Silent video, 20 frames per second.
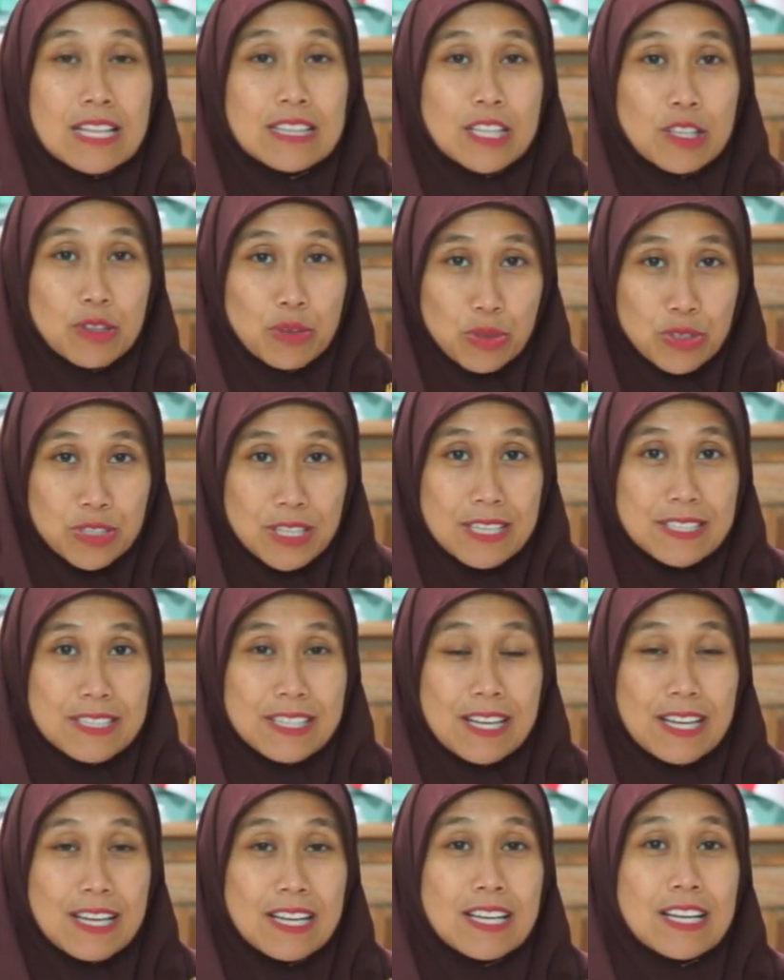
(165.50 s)
Tentu
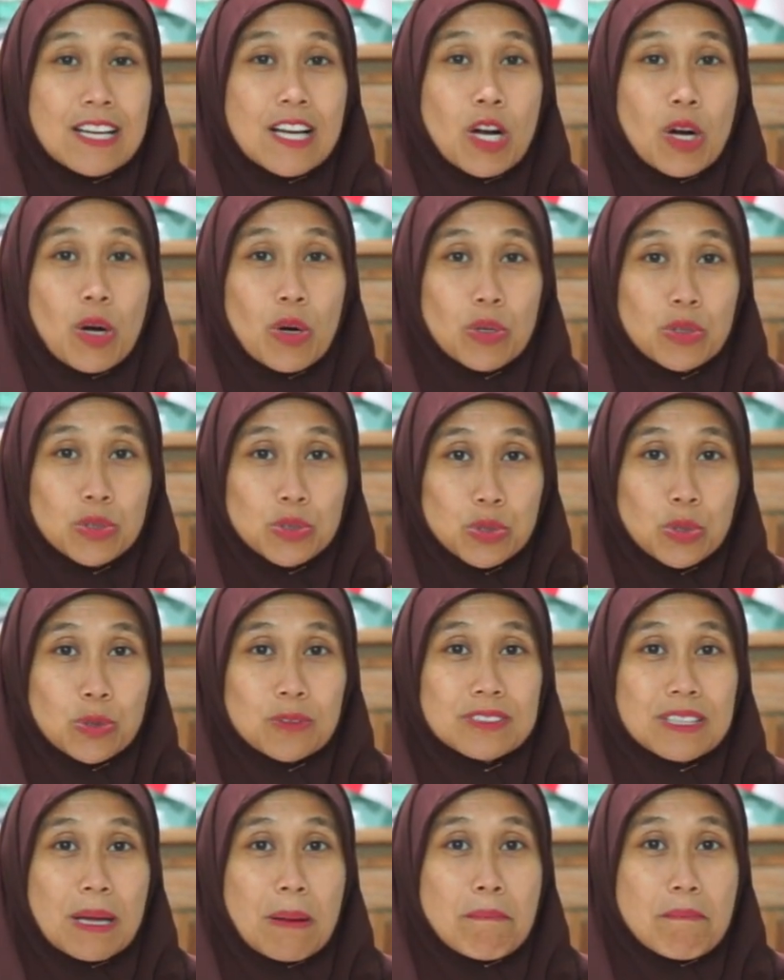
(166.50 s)
saja
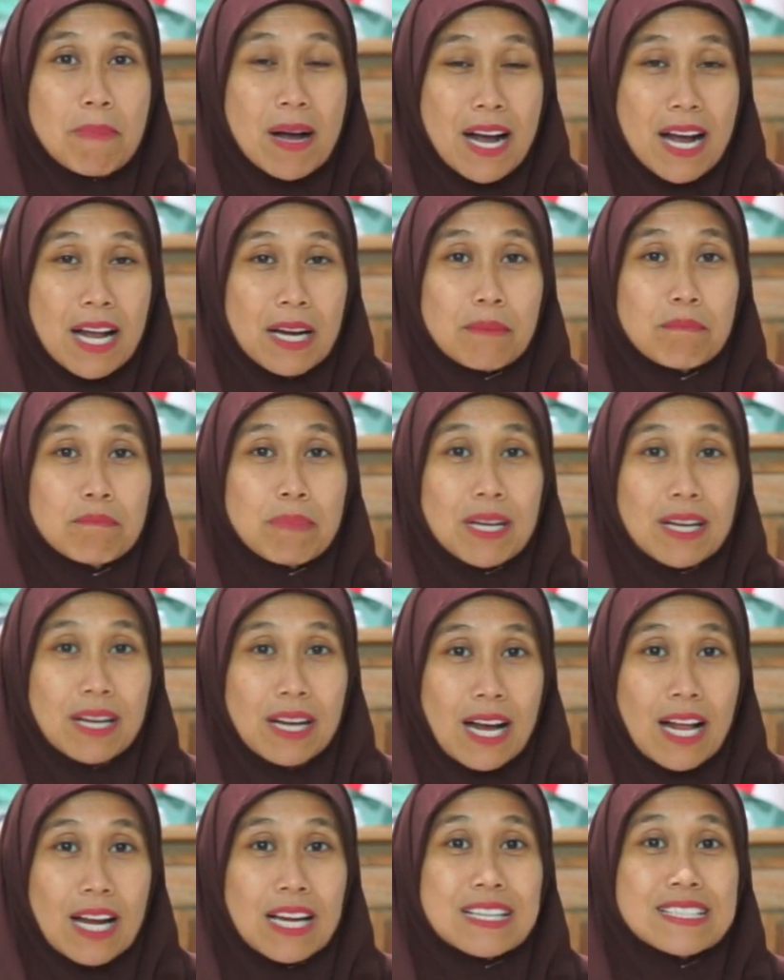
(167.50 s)
untuk tambahan
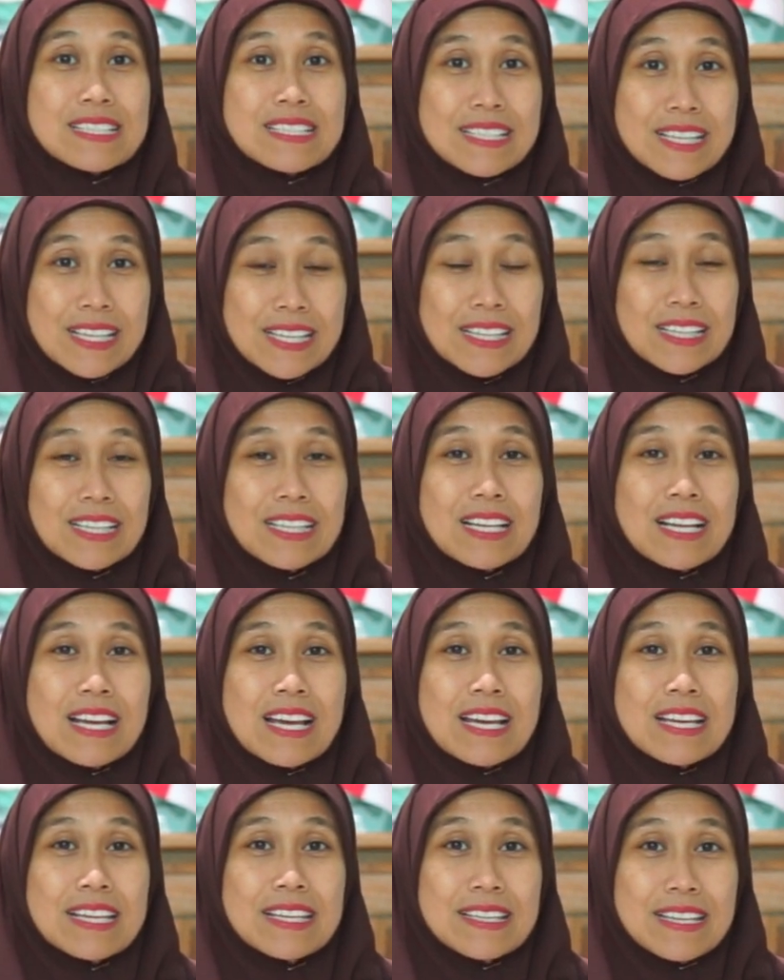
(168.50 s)
bekal skill
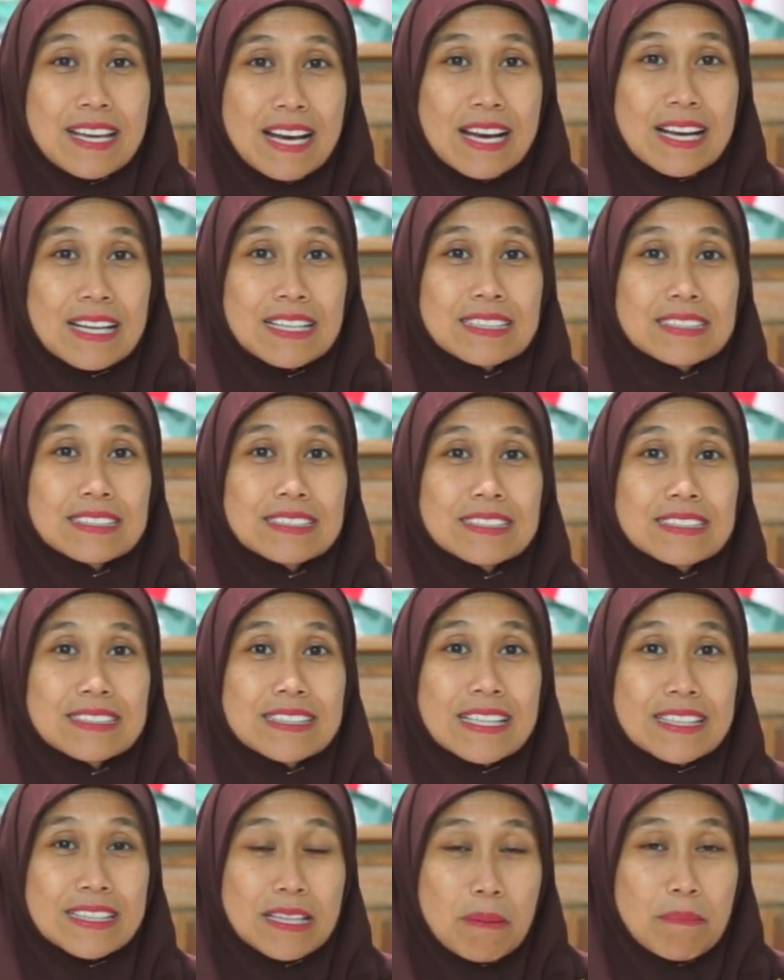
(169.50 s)
yang
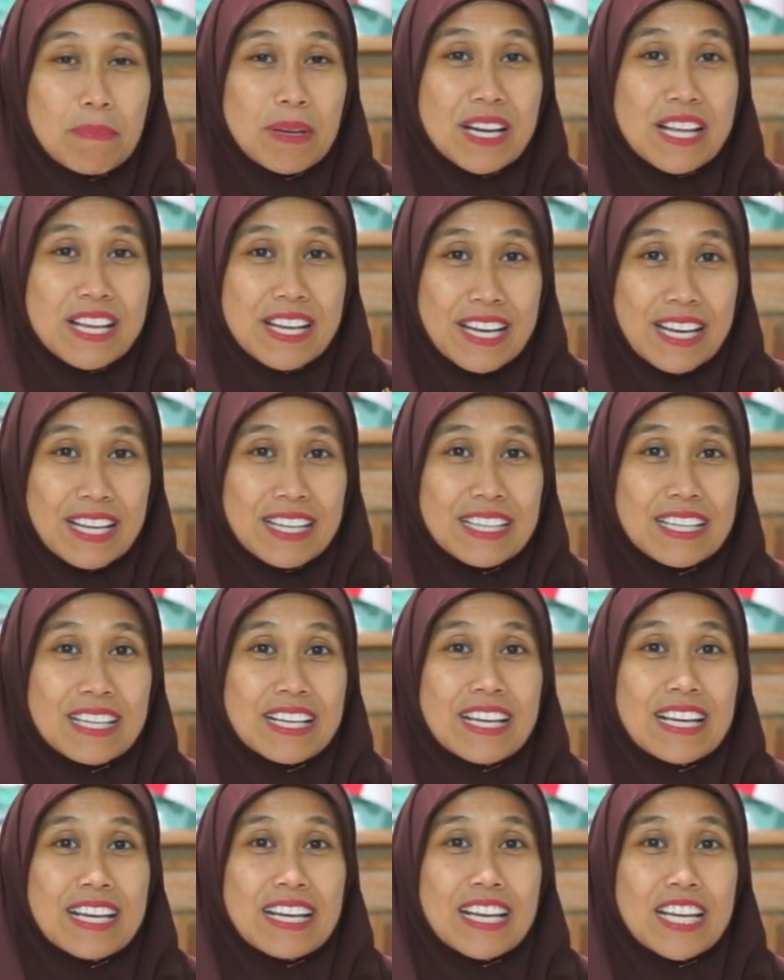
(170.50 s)
kita berikan
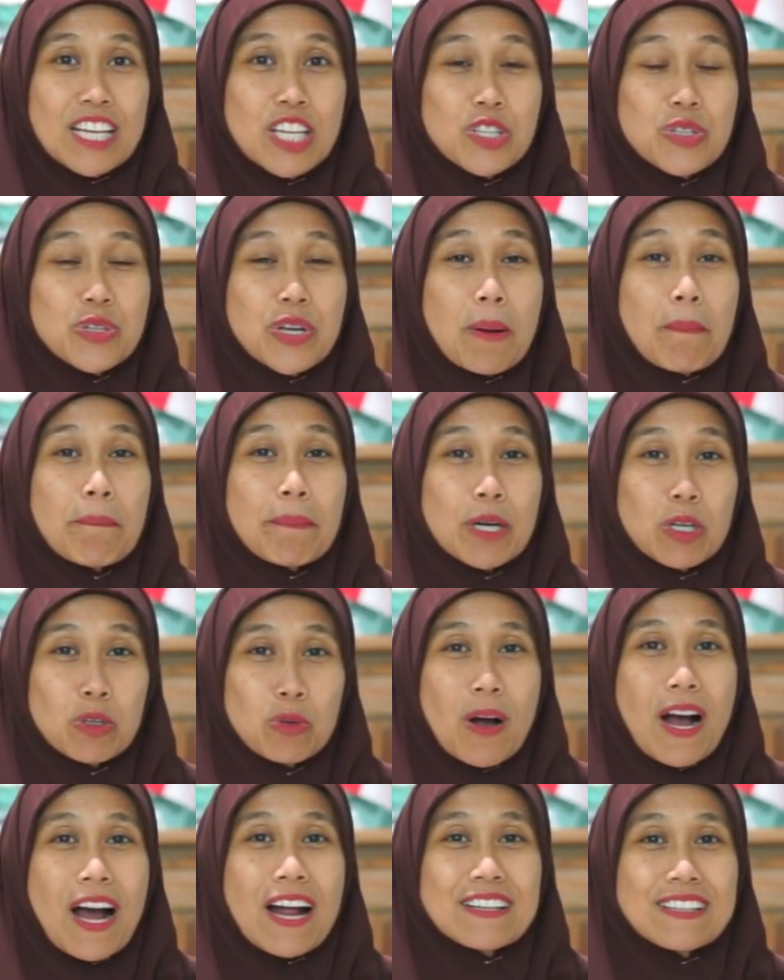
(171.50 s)
ini juga
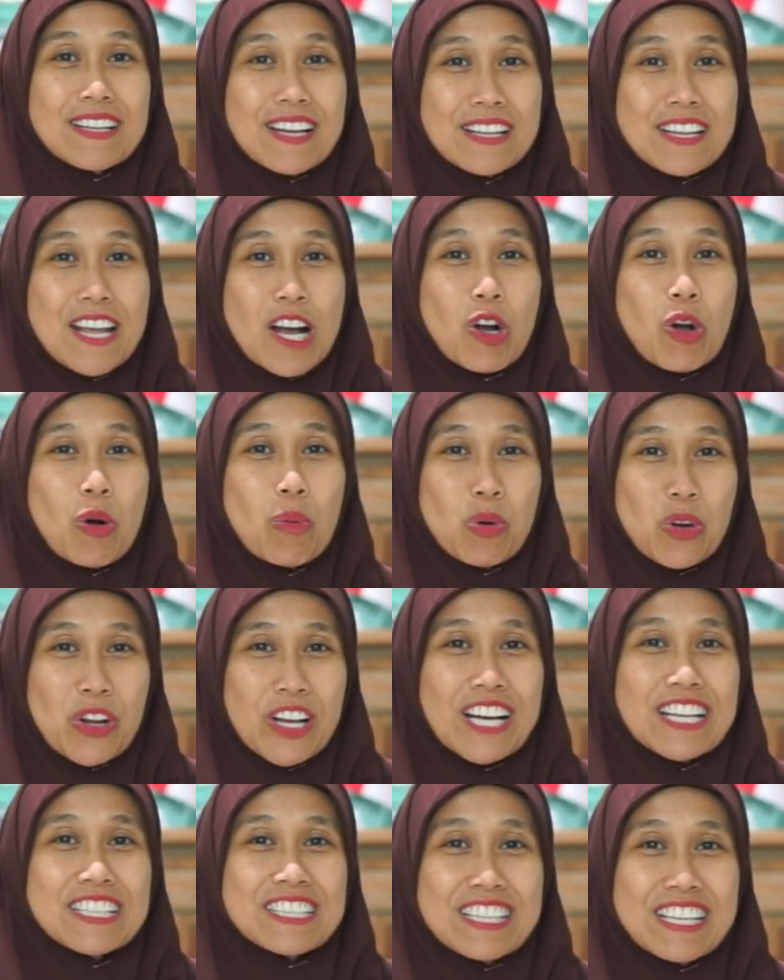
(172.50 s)
perlu adanya
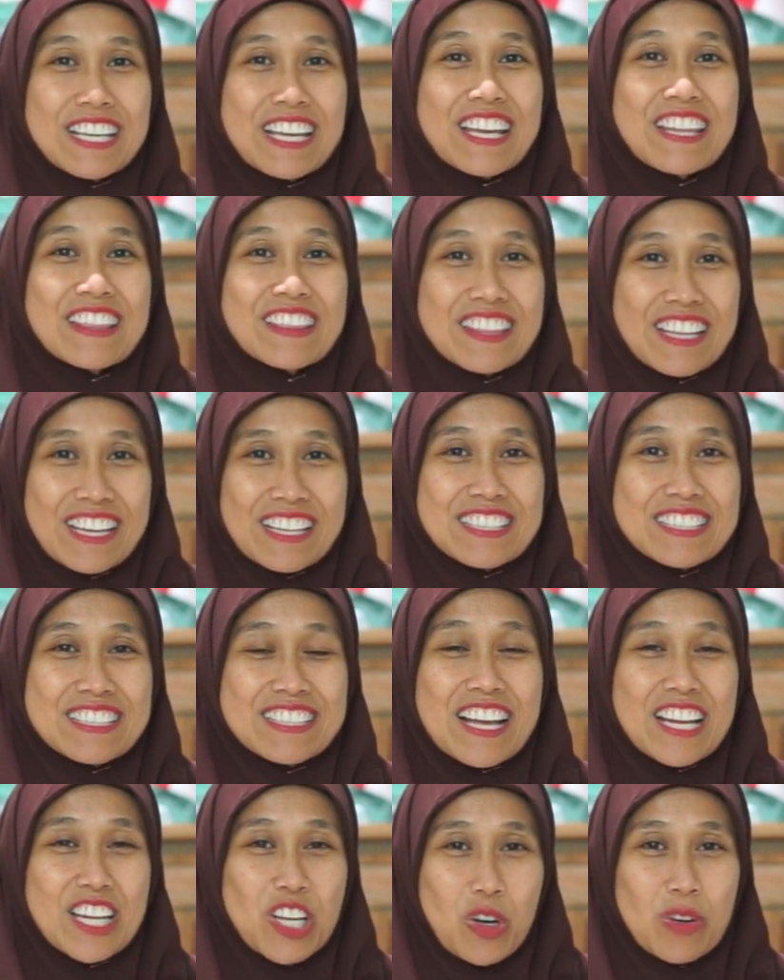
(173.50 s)
komunikasi intens
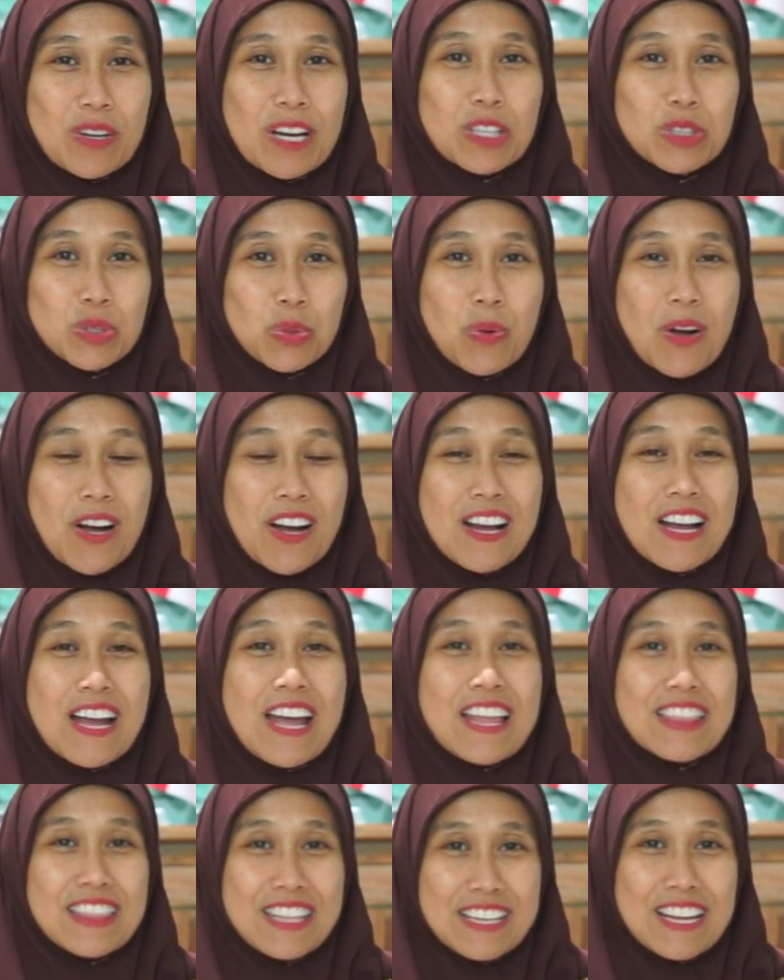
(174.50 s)
dari orang tua
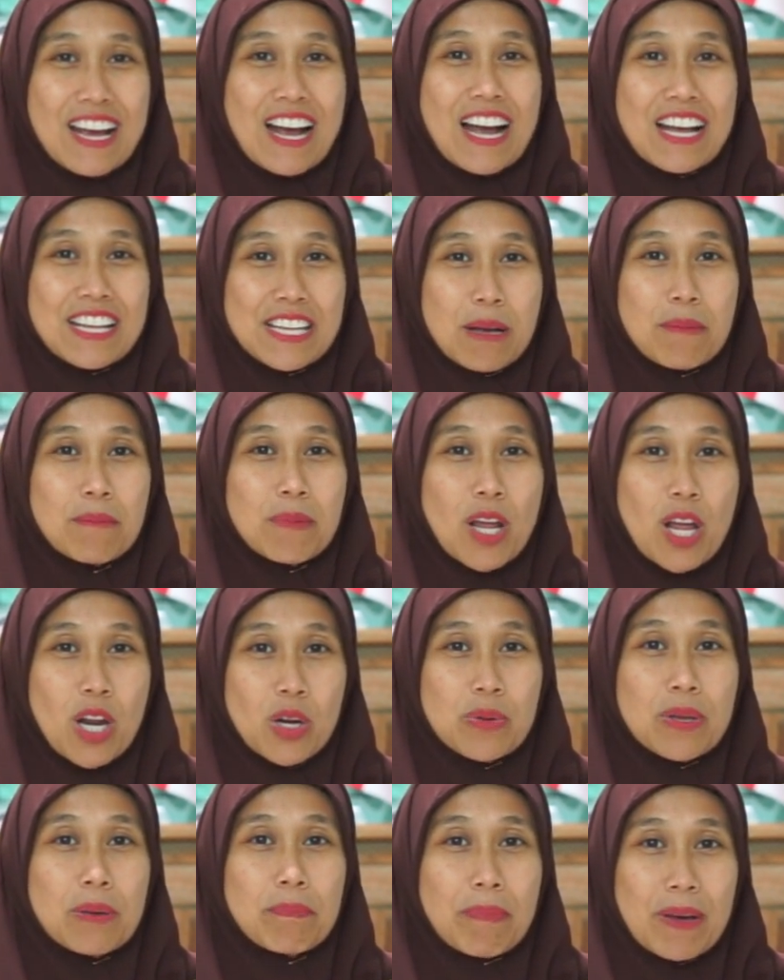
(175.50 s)
tidak hanya
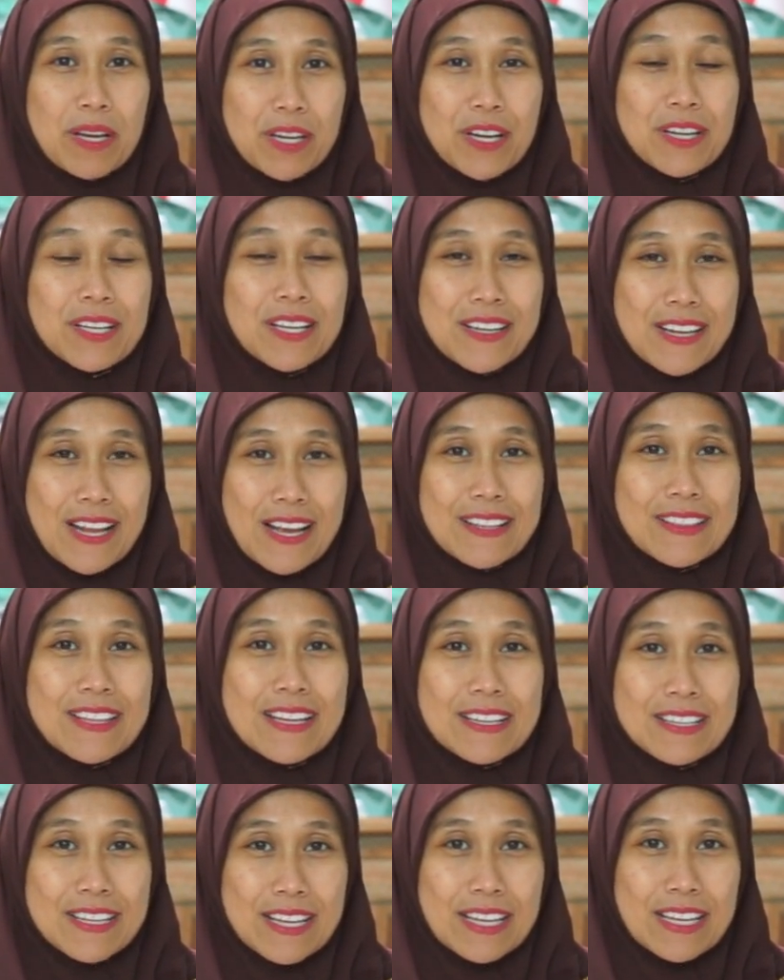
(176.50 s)
melalui parent
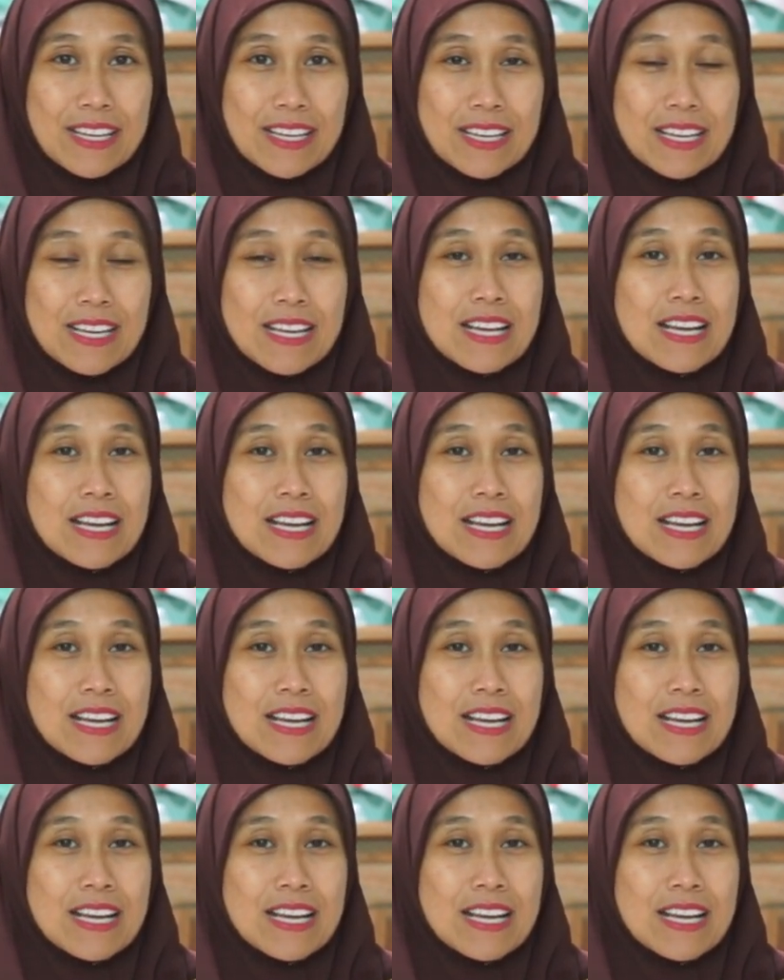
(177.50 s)
connecting day.